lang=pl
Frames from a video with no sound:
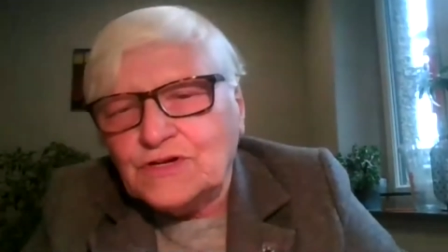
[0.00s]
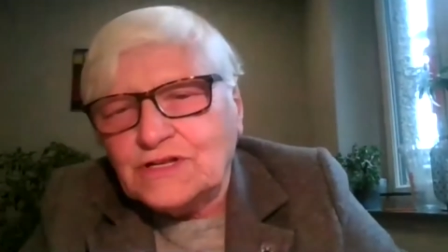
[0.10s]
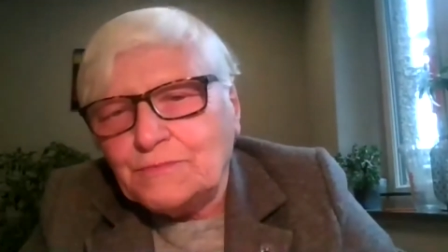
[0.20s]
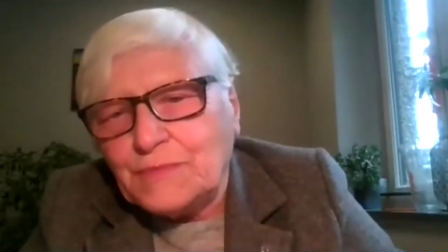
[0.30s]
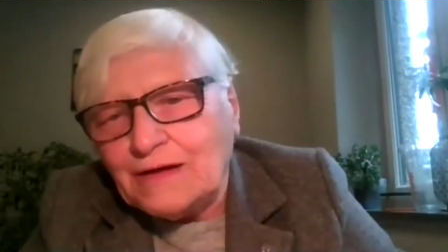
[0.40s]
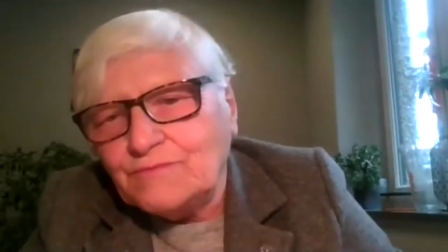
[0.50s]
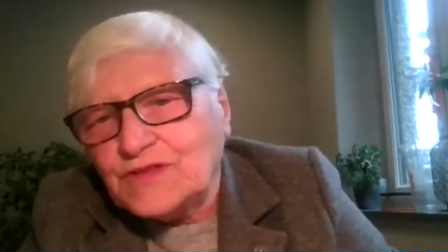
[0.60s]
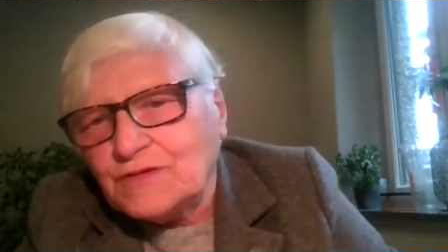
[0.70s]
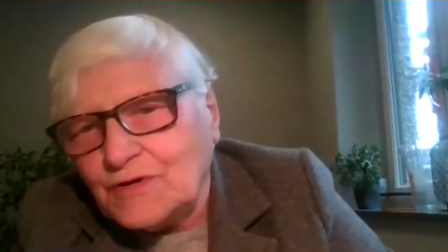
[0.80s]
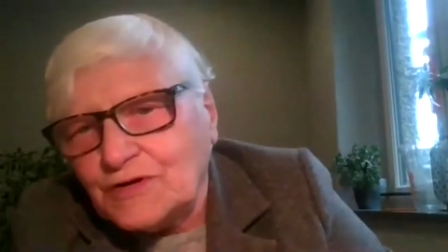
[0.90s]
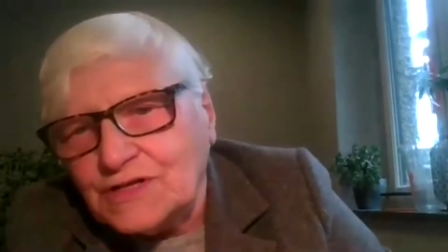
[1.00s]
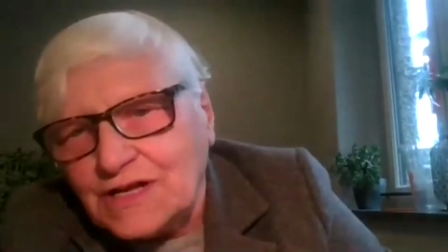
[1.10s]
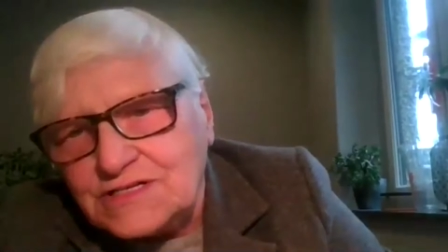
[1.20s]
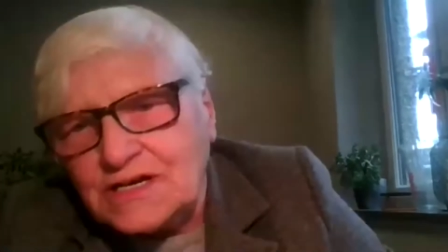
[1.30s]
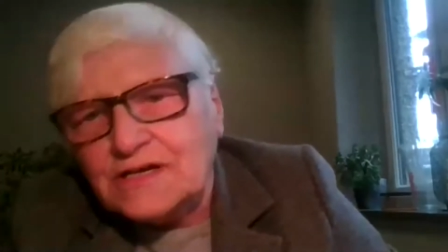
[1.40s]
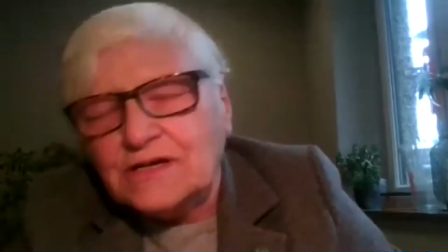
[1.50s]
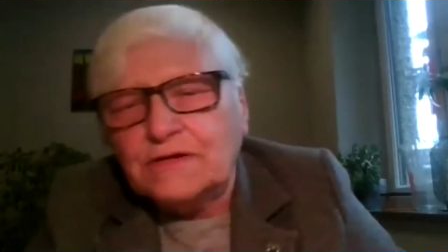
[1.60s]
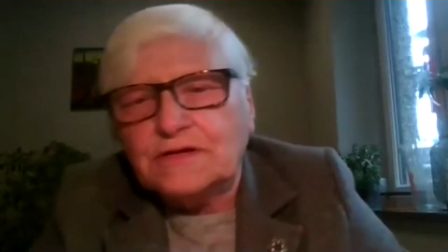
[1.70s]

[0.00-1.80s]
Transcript: jako bitwę przegraną.